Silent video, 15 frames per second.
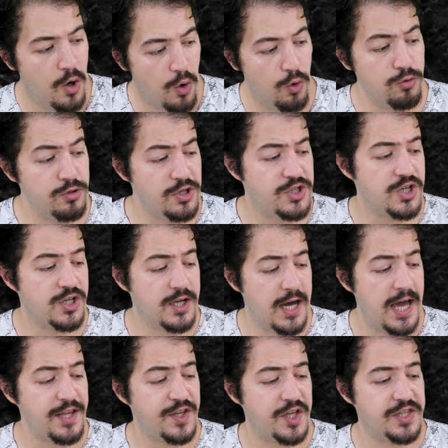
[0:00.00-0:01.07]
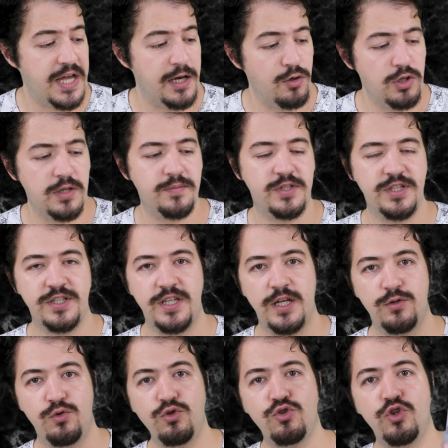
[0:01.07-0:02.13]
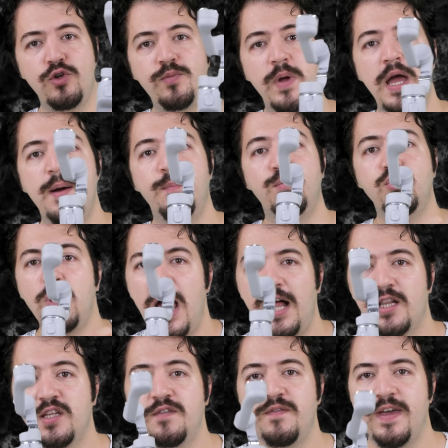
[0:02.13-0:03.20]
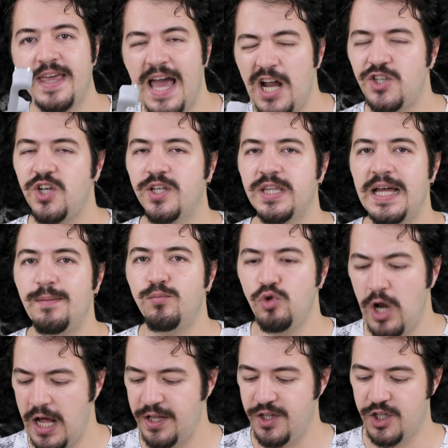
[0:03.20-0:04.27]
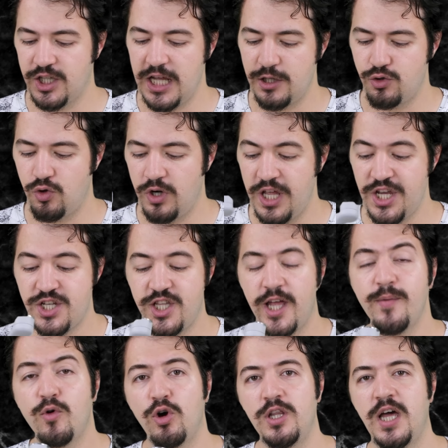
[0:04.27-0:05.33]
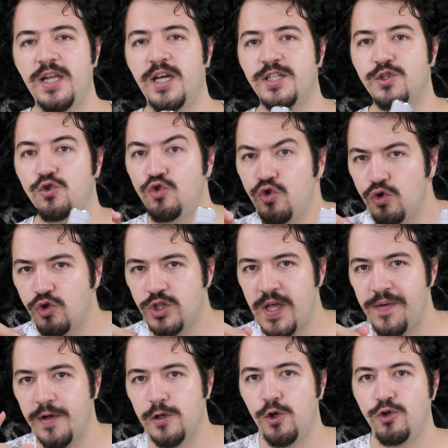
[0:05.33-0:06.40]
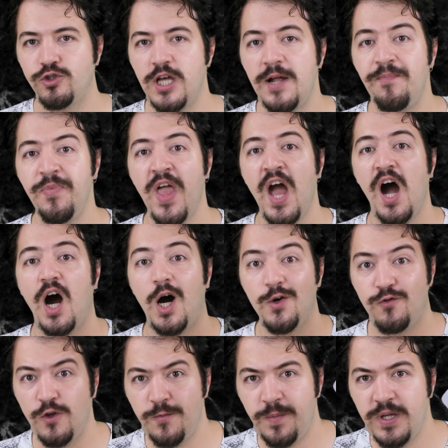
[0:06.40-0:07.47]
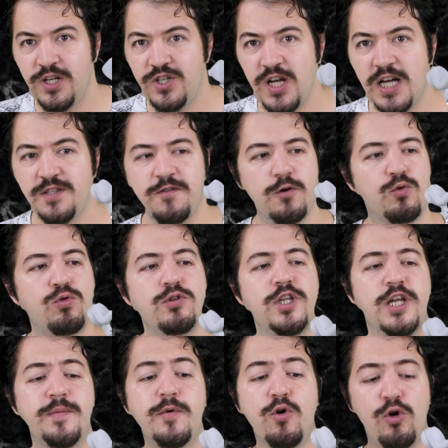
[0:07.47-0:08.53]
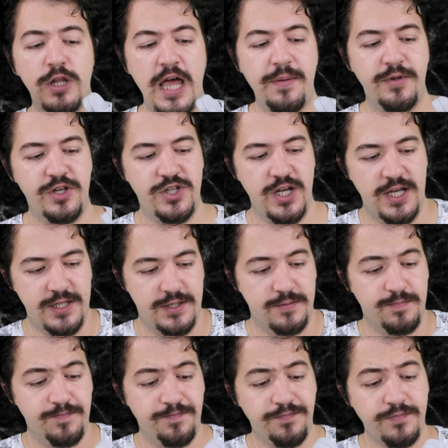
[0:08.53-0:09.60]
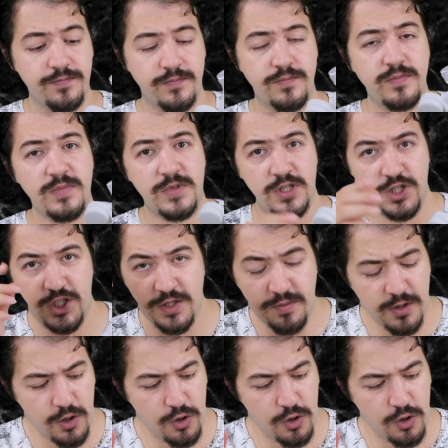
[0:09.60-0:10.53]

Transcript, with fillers: Onun için gayet yeterli olabilir diye düşünüp bunu aldım ve gerçekten bunu aldıktan sonra işlerim kolaylaştı. Çünkü sevgili dostlar hafif bir cihaz ve kullanımı kolay bir cihaz. Şimdi